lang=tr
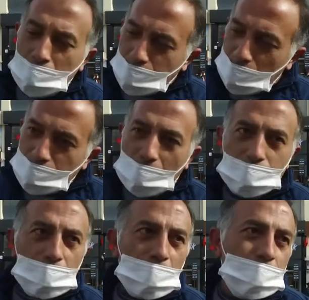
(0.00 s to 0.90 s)

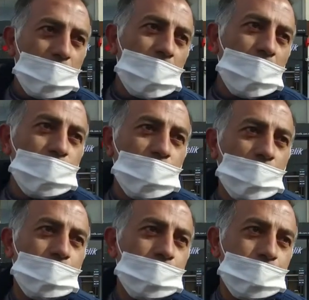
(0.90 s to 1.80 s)
Cezası neyse ben yatacağım.
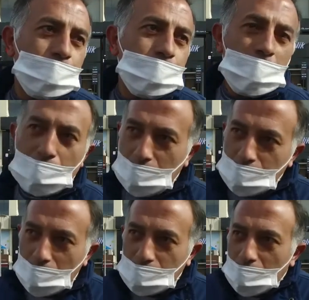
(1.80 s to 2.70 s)
Ya
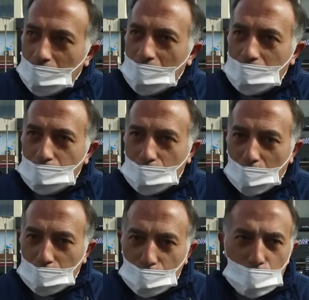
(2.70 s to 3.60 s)
cezasına razıyım şu
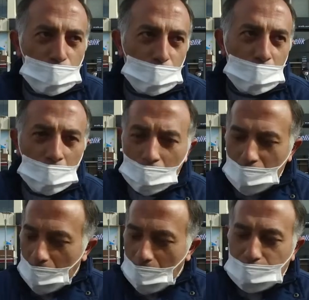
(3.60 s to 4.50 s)
anda düşün.
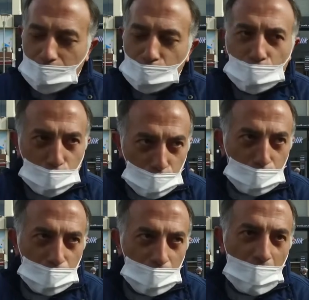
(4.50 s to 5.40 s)
Açım,
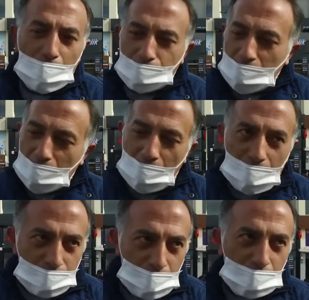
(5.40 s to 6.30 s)
susuzum. Elimde
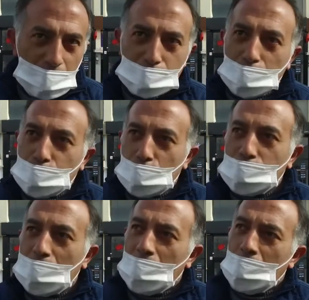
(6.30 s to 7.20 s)
elektriğim kesildi.
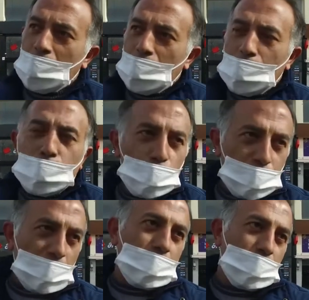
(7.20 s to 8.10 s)
Sözde 2-3
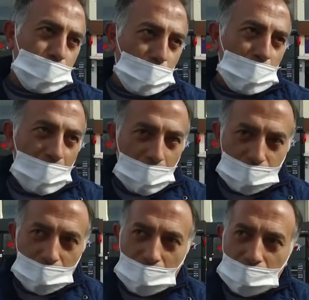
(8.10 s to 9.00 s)
aydan sonra
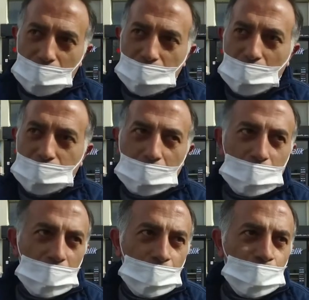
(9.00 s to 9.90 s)
elektrik kesilecek dedi.